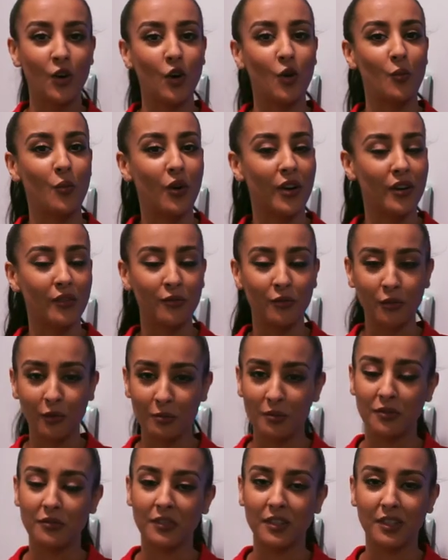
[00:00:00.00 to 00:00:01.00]
um euer
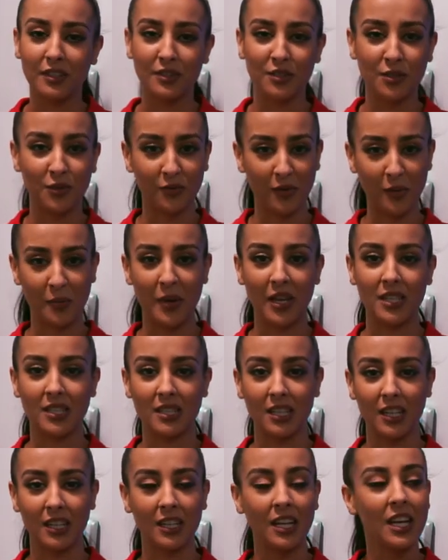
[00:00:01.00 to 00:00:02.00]
Wohlbefinden zu
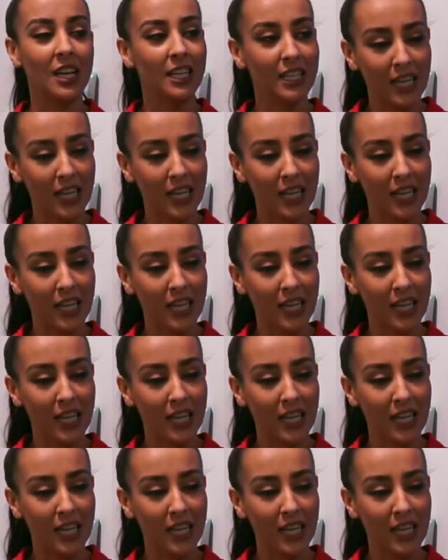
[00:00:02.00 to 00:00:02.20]
verbessern.